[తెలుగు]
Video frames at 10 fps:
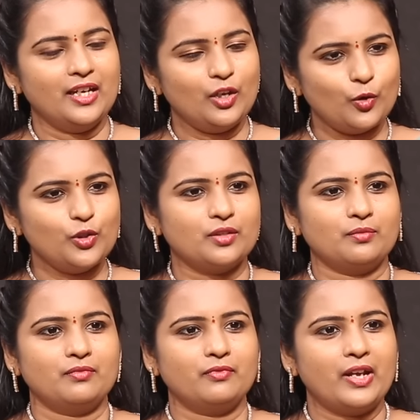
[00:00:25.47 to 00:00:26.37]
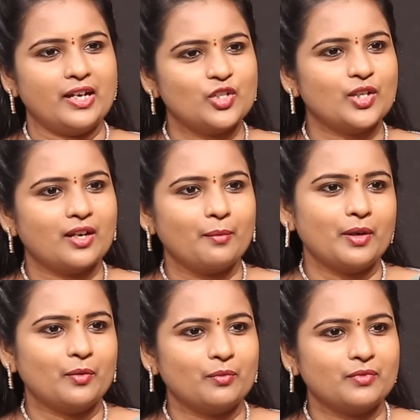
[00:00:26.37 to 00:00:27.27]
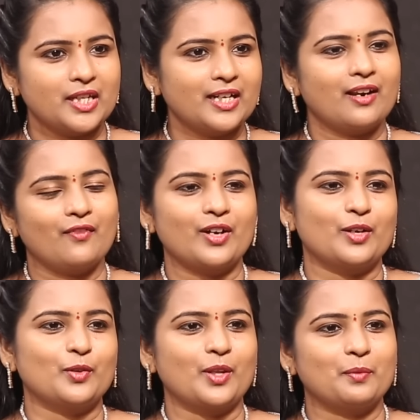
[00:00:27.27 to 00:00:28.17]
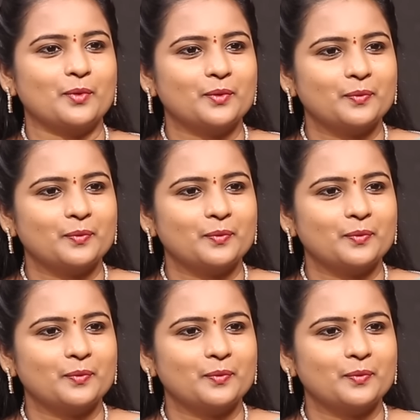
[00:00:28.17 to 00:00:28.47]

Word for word: ఇంకొంచెం ఫైనాన్షియల్గా మనం సెటిల్ అవ్వగలుగుతాము